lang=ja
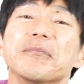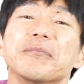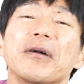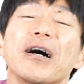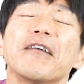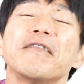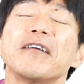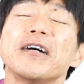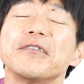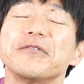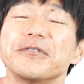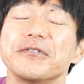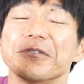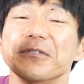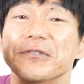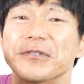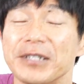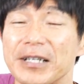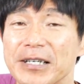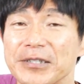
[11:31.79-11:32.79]

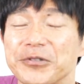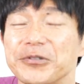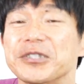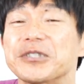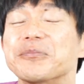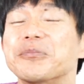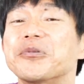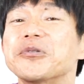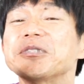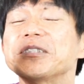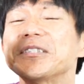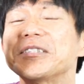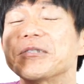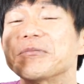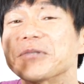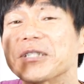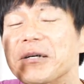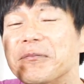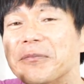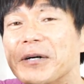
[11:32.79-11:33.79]
パワフルな、そして
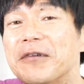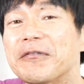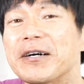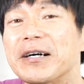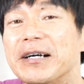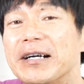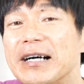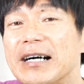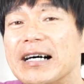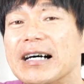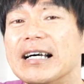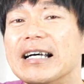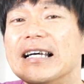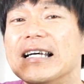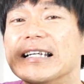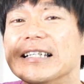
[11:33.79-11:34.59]
ポジティブなパワーが